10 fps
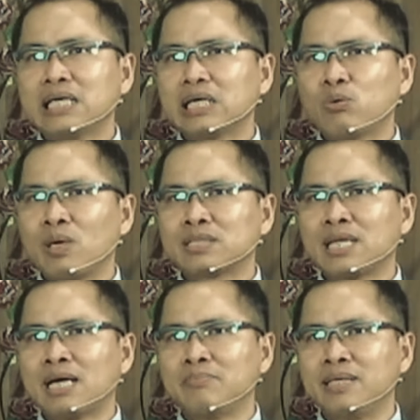
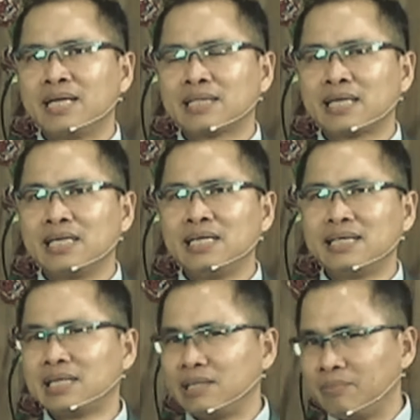kekuasaan binatang ini
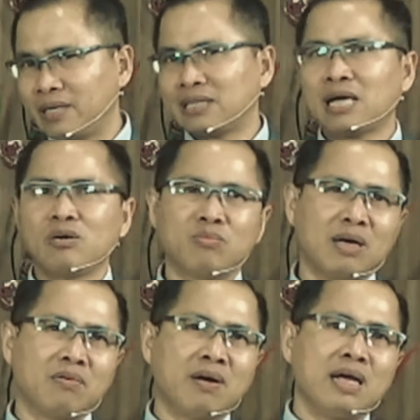kita diberitahu
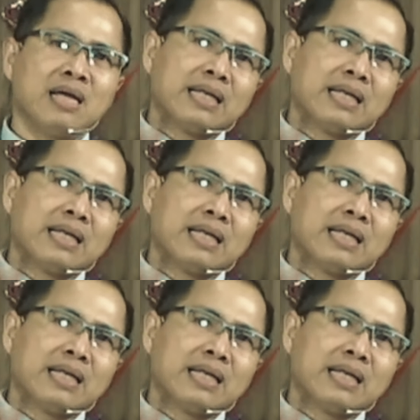bahwa